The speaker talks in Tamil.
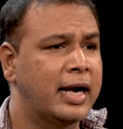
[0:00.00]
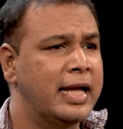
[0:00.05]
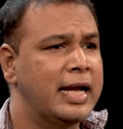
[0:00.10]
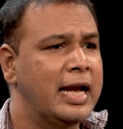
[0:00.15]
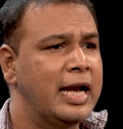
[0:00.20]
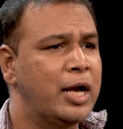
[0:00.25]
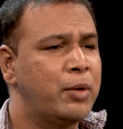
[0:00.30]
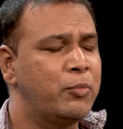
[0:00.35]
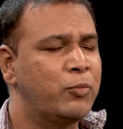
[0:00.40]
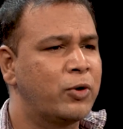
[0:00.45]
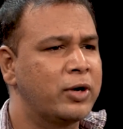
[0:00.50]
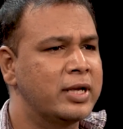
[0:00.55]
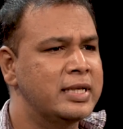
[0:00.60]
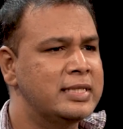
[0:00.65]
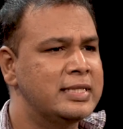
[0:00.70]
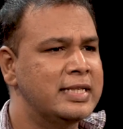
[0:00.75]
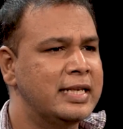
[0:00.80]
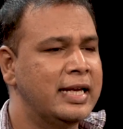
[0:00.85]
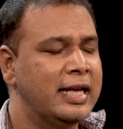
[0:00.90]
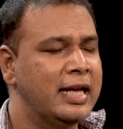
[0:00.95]
தடையெல்லாம்
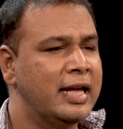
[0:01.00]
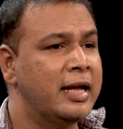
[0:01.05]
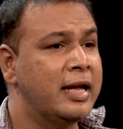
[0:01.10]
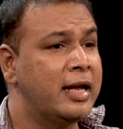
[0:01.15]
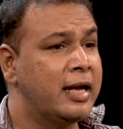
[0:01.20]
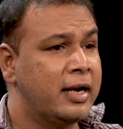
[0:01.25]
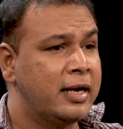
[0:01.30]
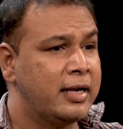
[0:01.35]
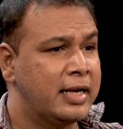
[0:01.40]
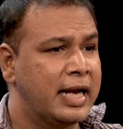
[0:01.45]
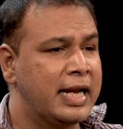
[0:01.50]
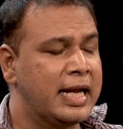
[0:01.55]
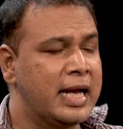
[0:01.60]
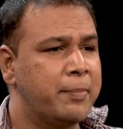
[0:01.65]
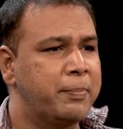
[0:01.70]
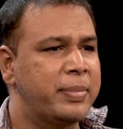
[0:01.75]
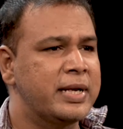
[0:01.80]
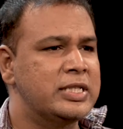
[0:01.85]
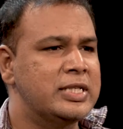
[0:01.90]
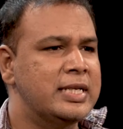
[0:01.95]
உடச்சி நிறைய
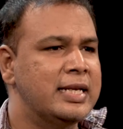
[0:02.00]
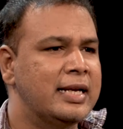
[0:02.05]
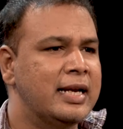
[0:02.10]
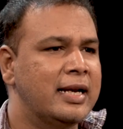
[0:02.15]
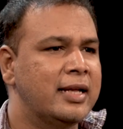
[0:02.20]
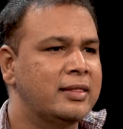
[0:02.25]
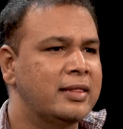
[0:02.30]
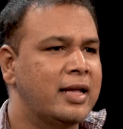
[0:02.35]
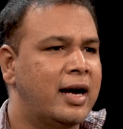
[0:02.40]
பிரச்சனைகளை